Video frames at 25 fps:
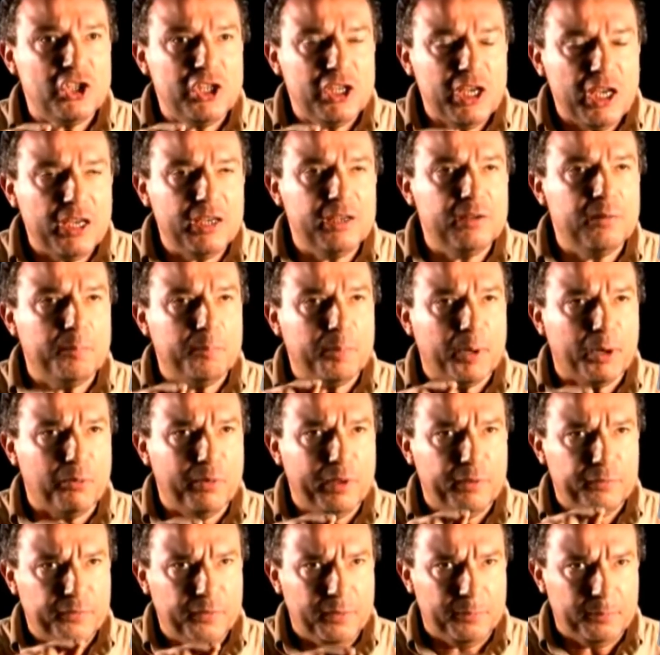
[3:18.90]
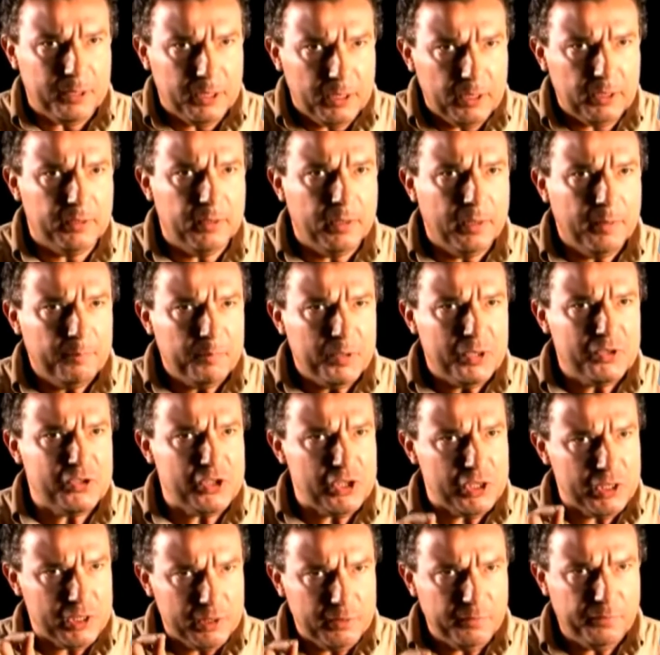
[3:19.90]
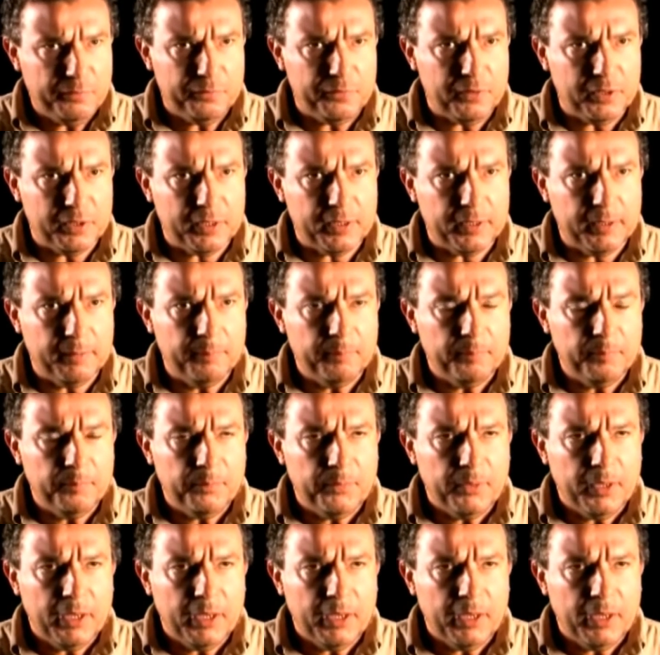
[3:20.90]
dinheiro para o FMI significa